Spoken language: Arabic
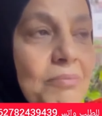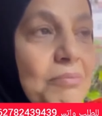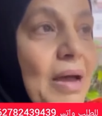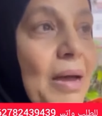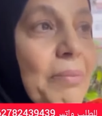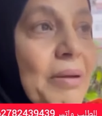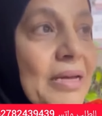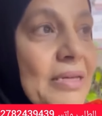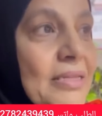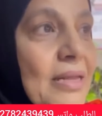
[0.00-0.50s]

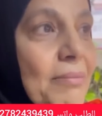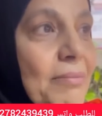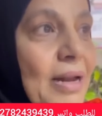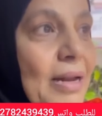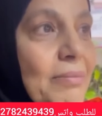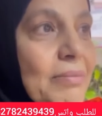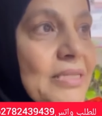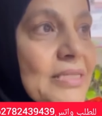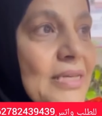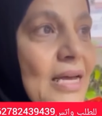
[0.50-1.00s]
ما بهتم
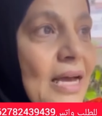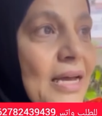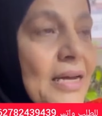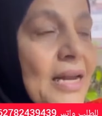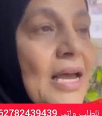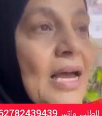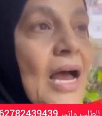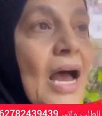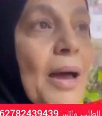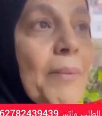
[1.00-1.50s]

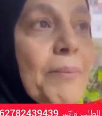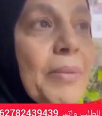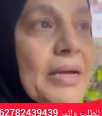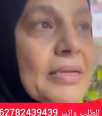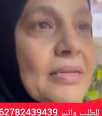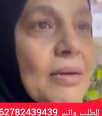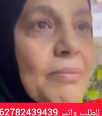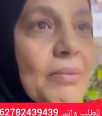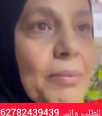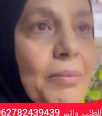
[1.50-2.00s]
للميزان، انا
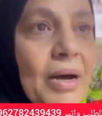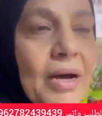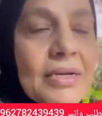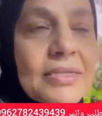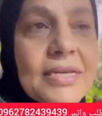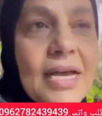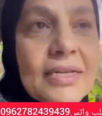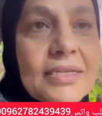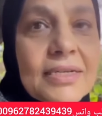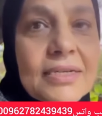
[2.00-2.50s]
بهتم
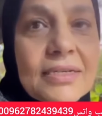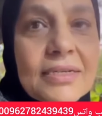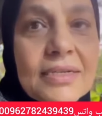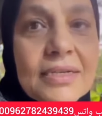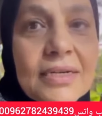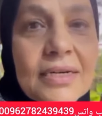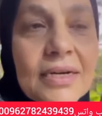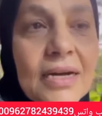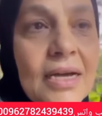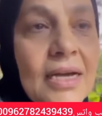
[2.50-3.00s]
لمقاساتي
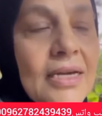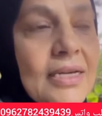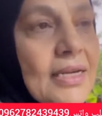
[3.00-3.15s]
كثير،